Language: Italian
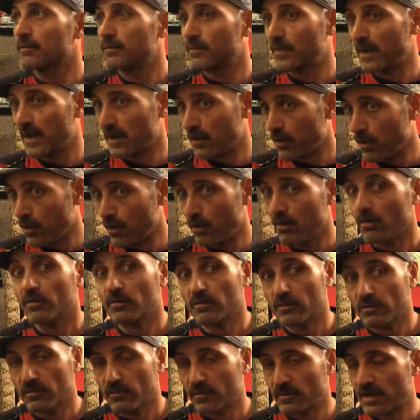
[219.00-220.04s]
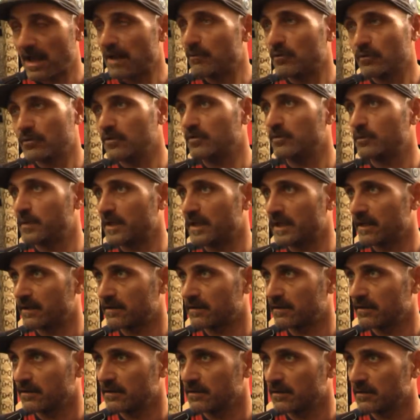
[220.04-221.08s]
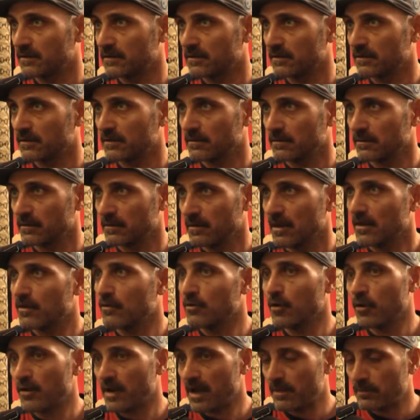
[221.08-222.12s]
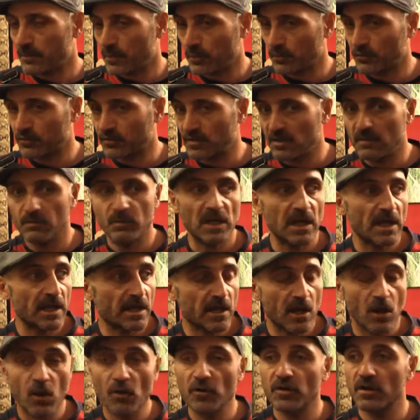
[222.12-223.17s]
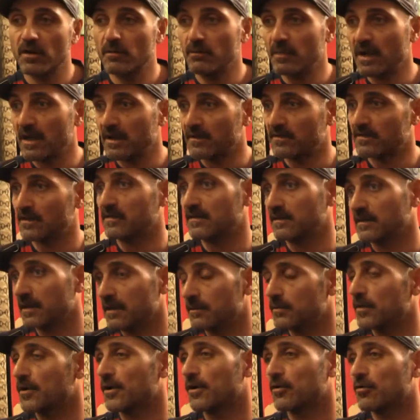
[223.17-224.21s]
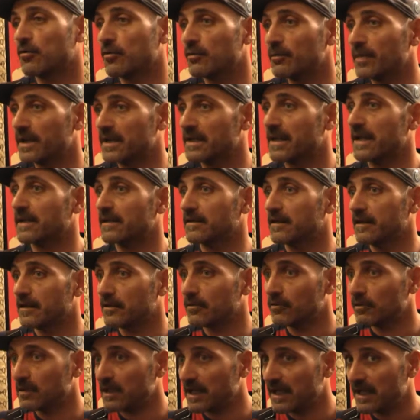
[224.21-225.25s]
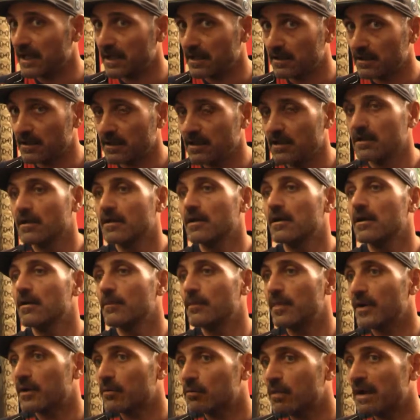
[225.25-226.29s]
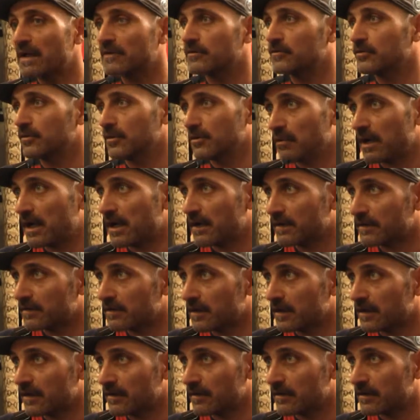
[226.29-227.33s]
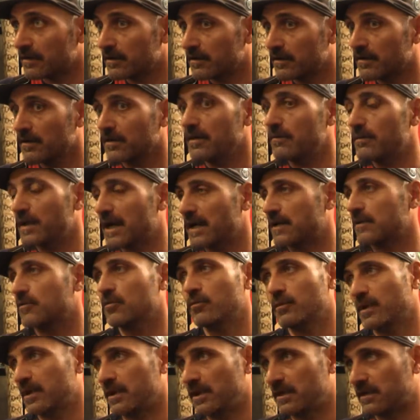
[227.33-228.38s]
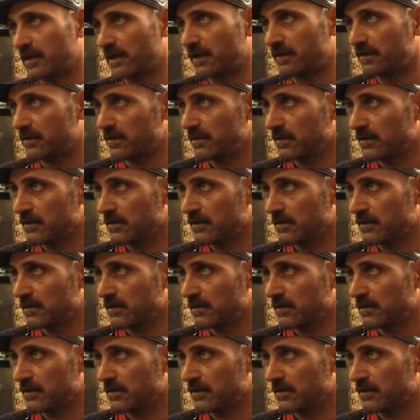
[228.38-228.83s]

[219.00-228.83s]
però siamo disperati. Non è possibile che ogni mese si debbano accompagnare dei colleghi per quanto riguarda i pacchi umanitari.